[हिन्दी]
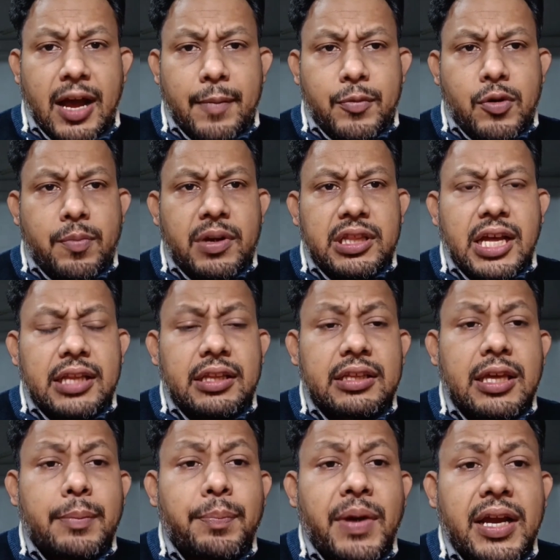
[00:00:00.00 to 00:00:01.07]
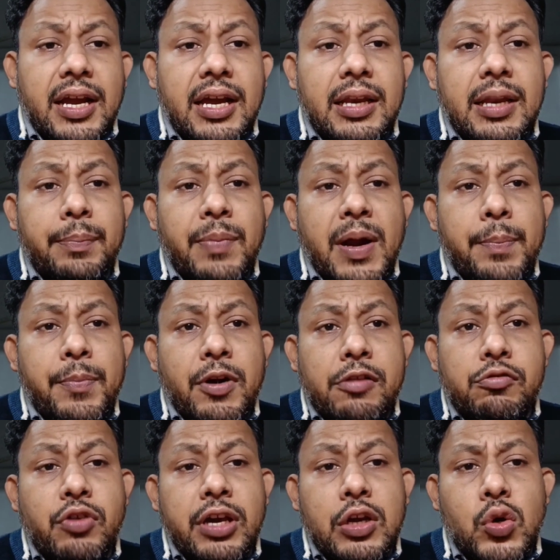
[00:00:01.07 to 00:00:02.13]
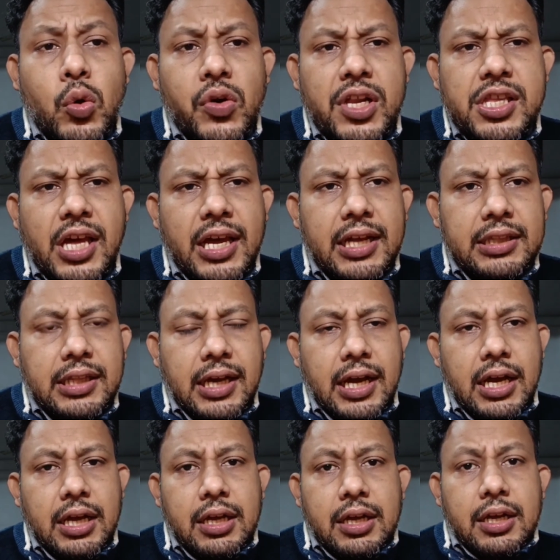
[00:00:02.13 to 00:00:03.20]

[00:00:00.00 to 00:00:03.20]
आपको बता दें कि कल परसों एक नोटिस आया था